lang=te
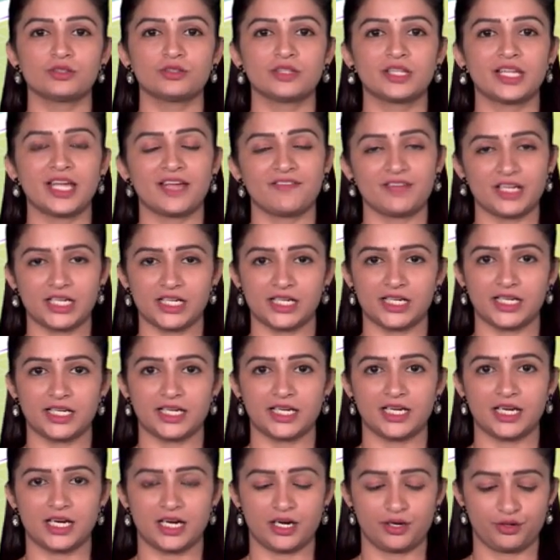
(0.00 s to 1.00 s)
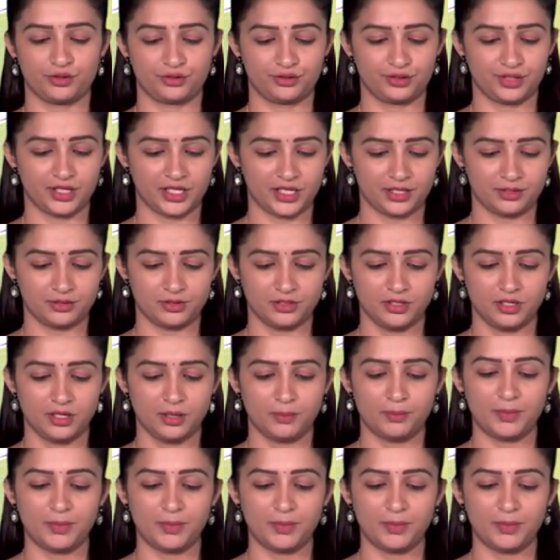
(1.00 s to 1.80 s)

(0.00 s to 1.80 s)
గారు దేవిక గారు ఇలా అడుగుతున్నారు